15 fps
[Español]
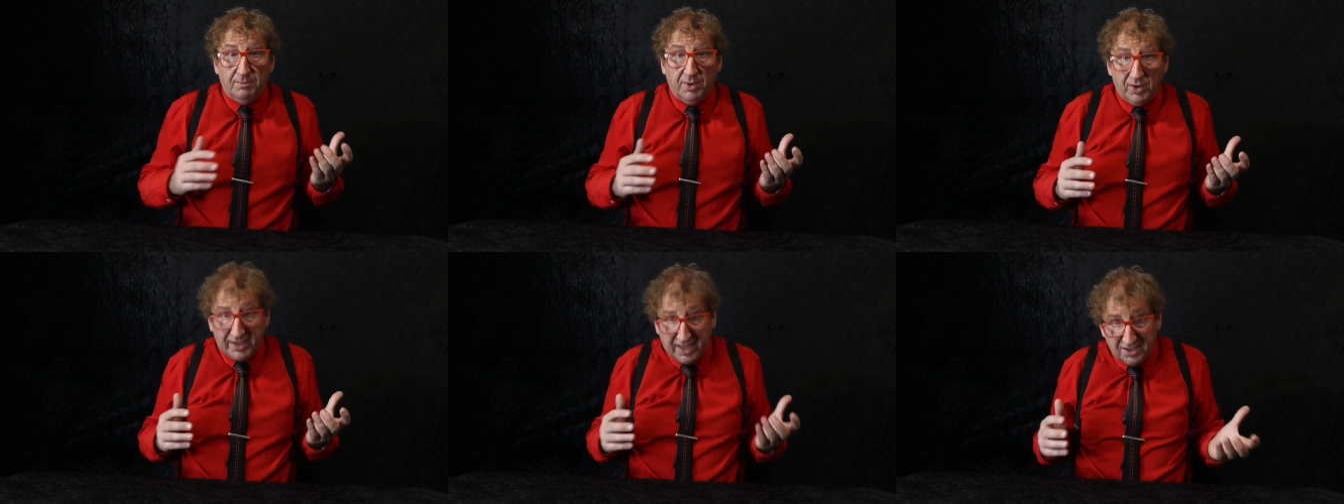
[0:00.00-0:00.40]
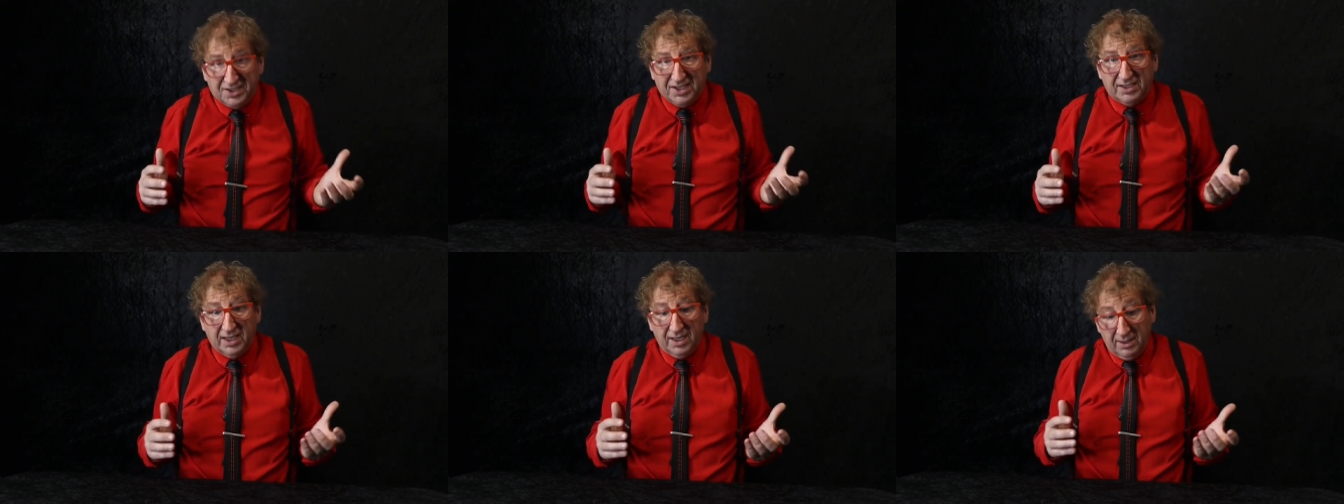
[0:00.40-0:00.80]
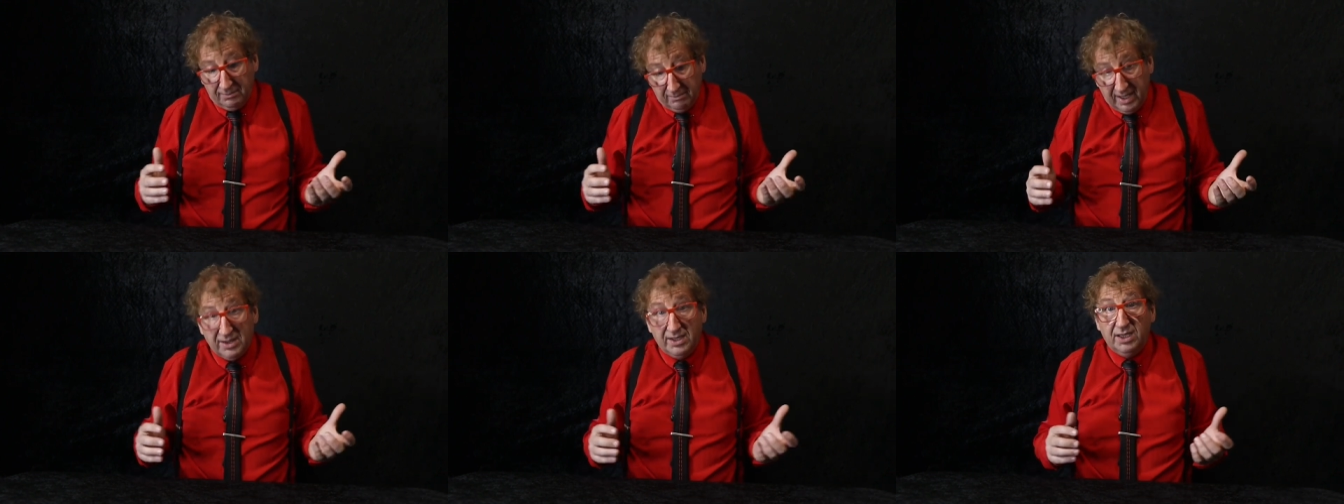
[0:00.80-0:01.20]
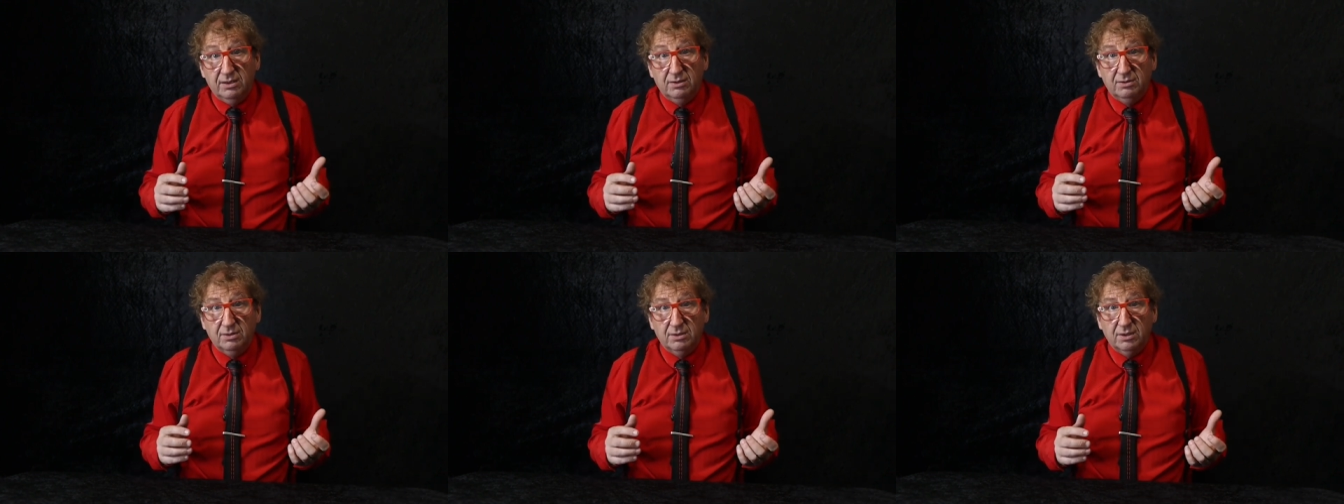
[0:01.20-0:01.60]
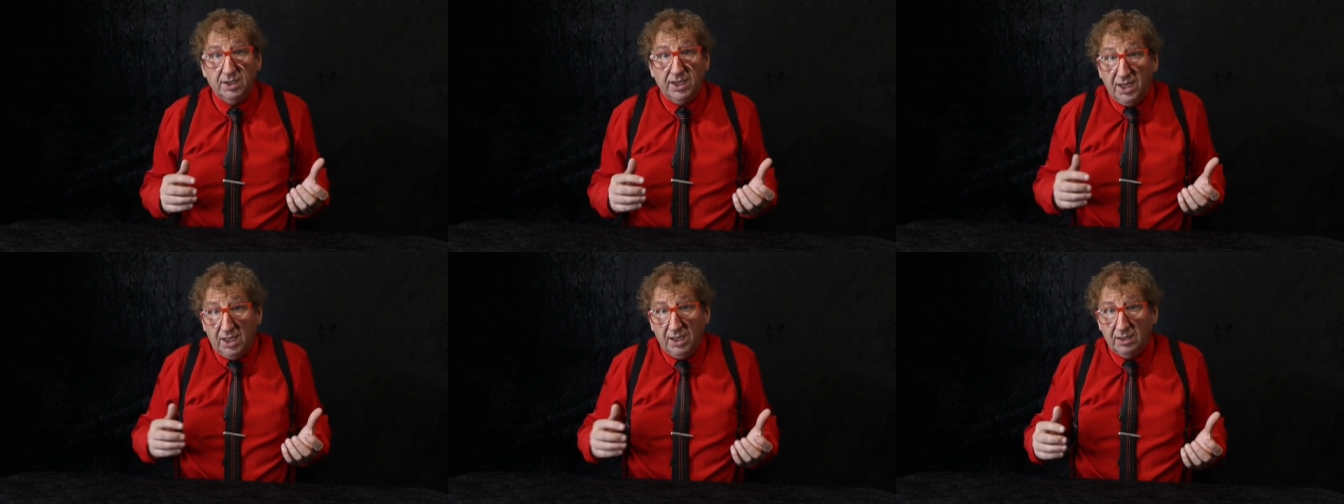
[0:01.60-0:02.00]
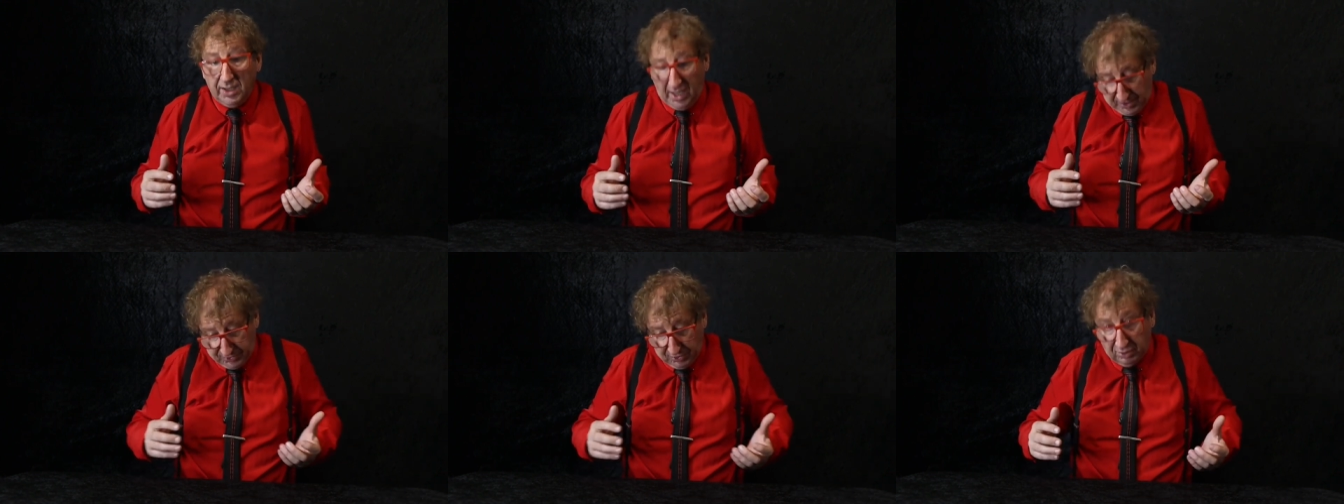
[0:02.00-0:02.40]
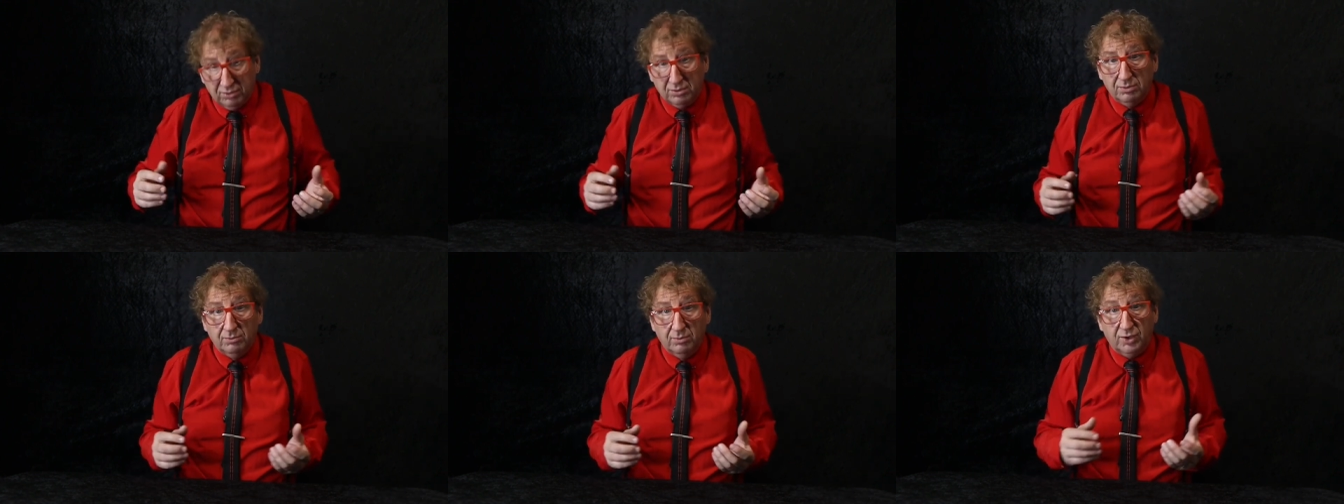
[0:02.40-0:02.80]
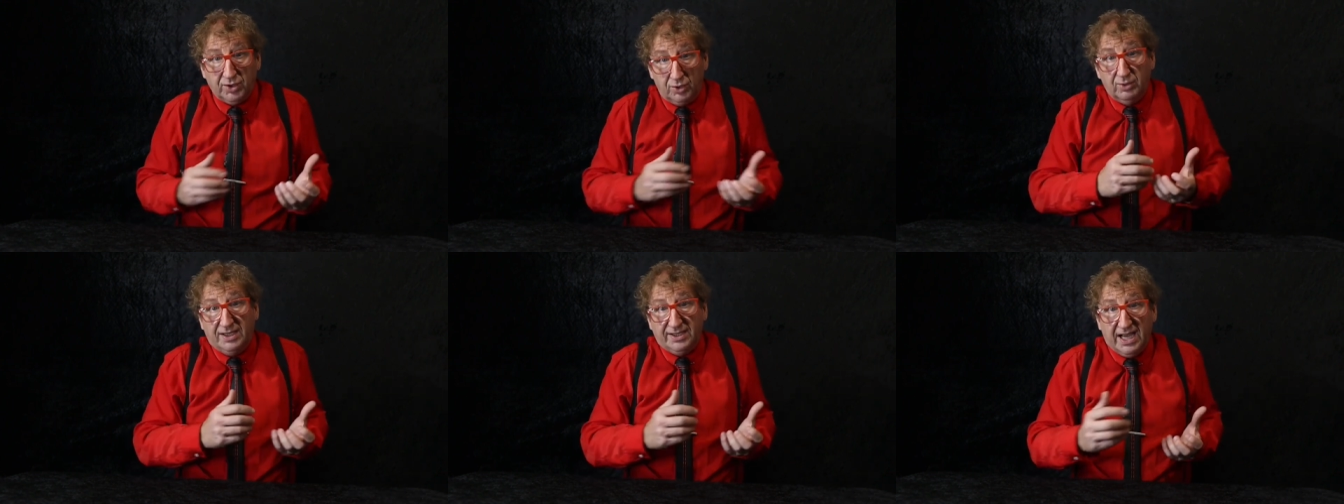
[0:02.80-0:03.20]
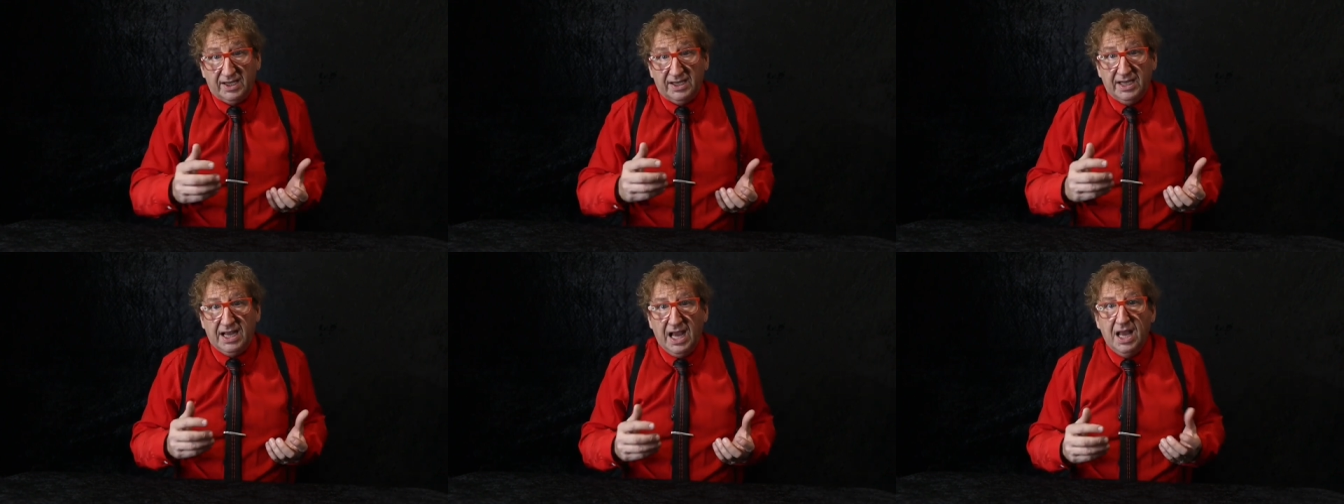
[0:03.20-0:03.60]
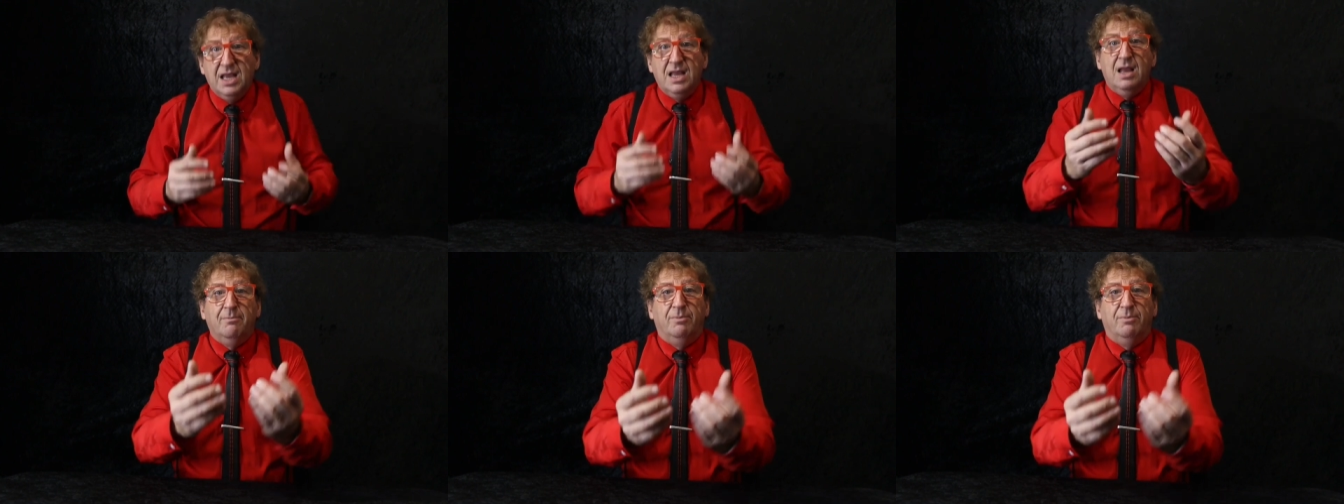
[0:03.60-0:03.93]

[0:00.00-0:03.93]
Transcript: Pero ¿y qué hiciste? Vending. Y eso, mostré una técnica.